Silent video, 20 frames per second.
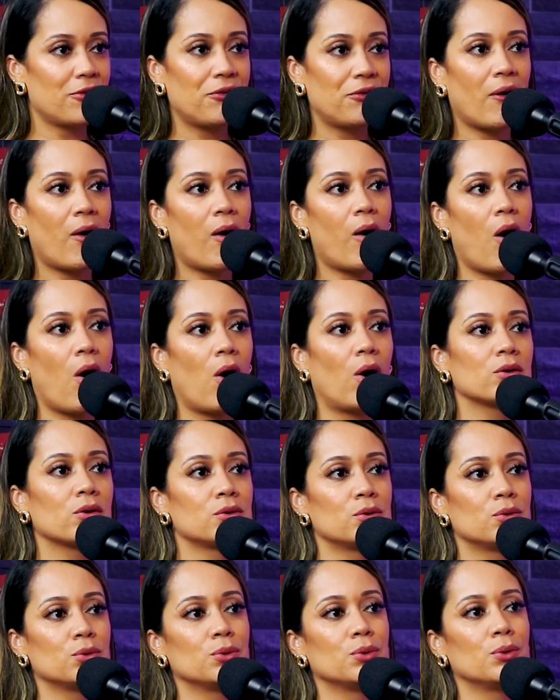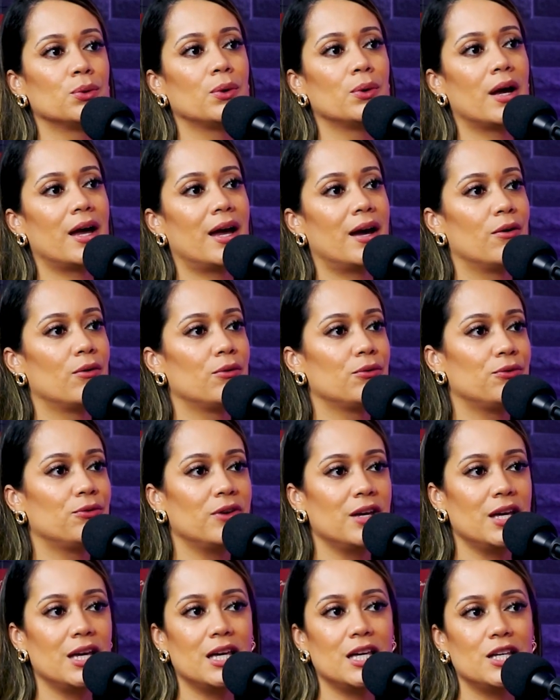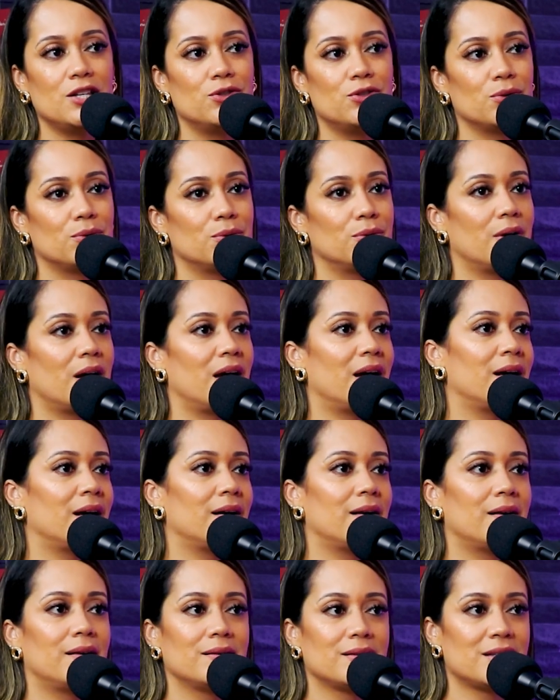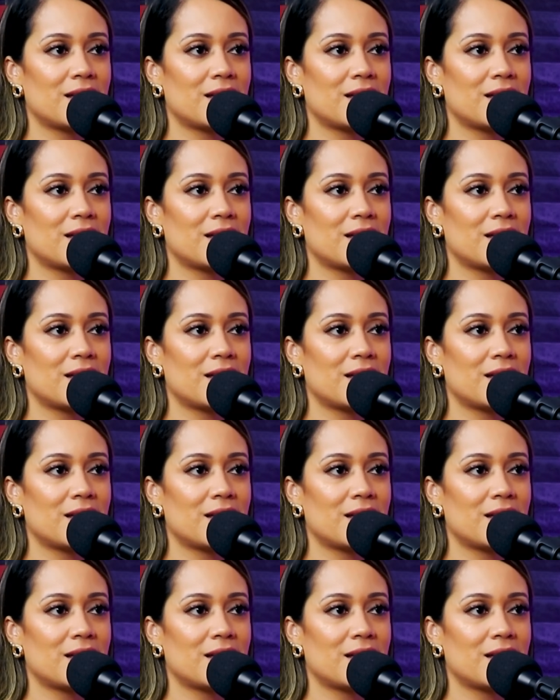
uma foto, é um vídeo, é,